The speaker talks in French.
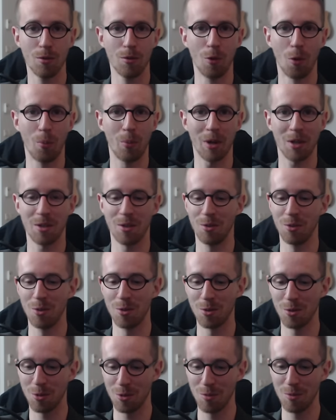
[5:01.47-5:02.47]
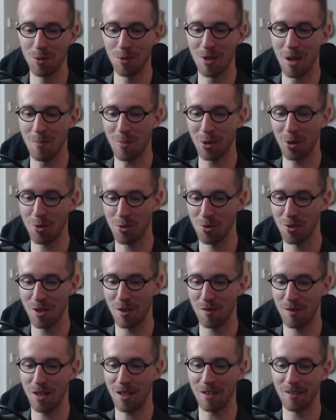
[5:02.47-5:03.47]
dont personne ne s'occupe, où il n'y a pas grand chose
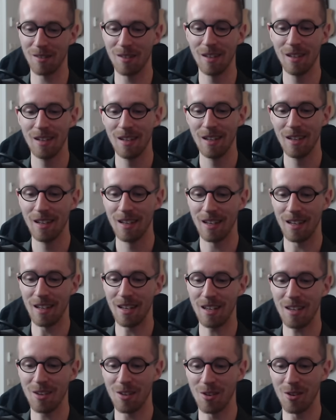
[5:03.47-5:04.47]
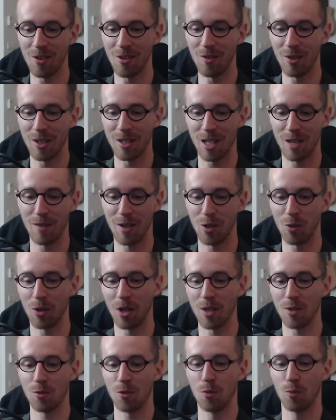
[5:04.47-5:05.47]
à faire. Et voilà, ça va être
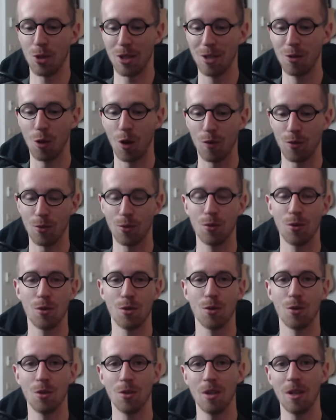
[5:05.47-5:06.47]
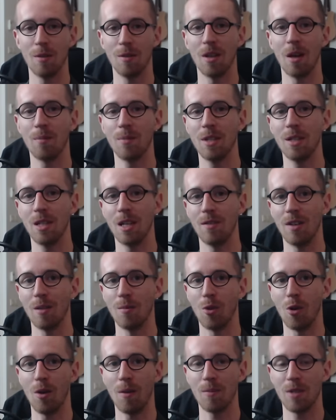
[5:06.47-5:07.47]
l'occasion d'une petite refonte de zone, d'un petit
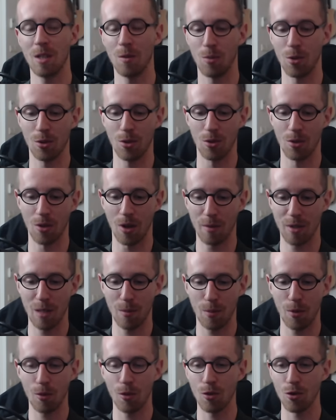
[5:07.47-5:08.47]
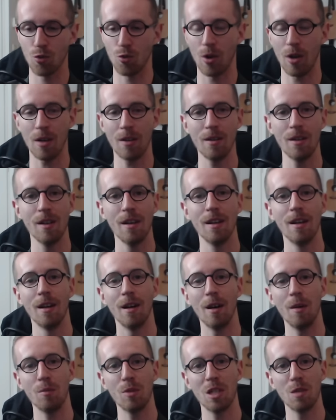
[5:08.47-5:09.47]
événement, un petit, peu de, un petit peu de joie,
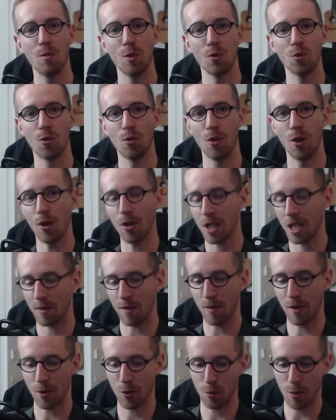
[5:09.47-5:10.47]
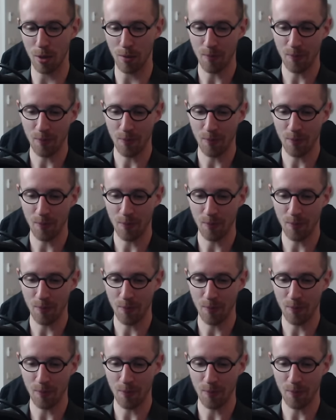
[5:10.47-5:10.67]
un petit peu de couleur, ça va faire du bien.